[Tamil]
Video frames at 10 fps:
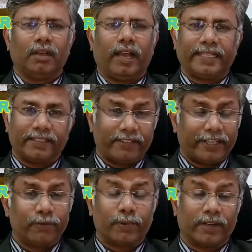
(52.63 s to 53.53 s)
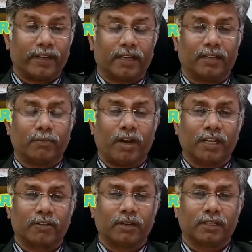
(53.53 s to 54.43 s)
ஆக்டிவிட்டியும் பண்ணுறாங்க
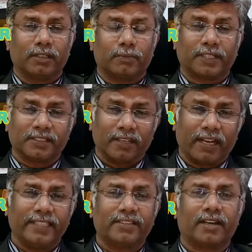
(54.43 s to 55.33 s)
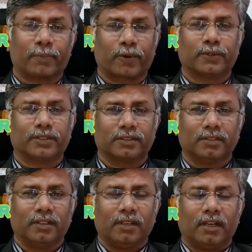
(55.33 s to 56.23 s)
மாணவர்களுக்கு பர்சனலைஸ்டு அப்ரோச்
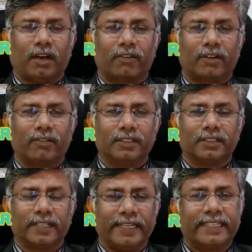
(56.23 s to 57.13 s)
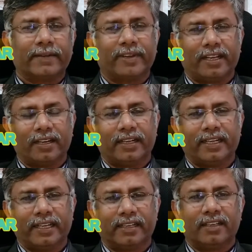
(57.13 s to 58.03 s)
அவர்கள் வந்து தனித்திறமைகள்
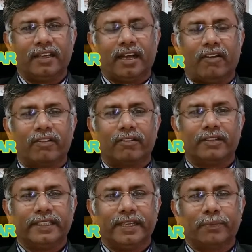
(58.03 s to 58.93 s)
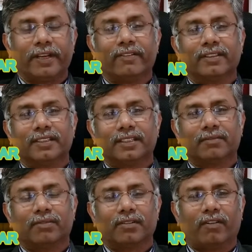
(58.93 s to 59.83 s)
என்ன அவங்க வந்து எப்படி வந்து
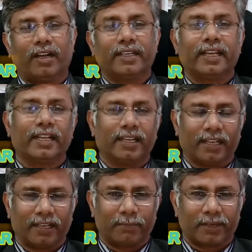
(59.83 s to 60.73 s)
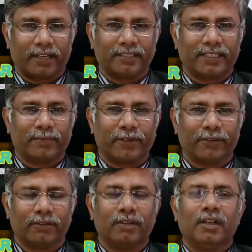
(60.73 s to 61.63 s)
வாழ்க்கையில் நல்லா பிரகாசிக்க
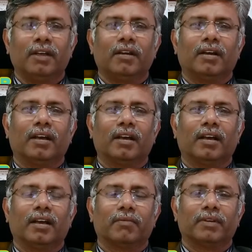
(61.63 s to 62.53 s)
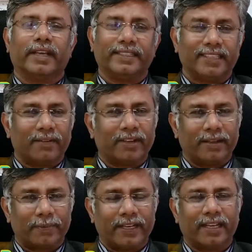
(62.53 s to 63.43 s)
முடியும் எக்ஸாமில்
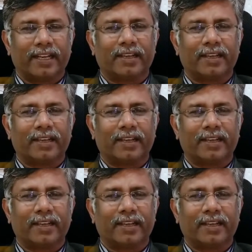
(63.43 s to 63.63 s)
எப்படி நல்லா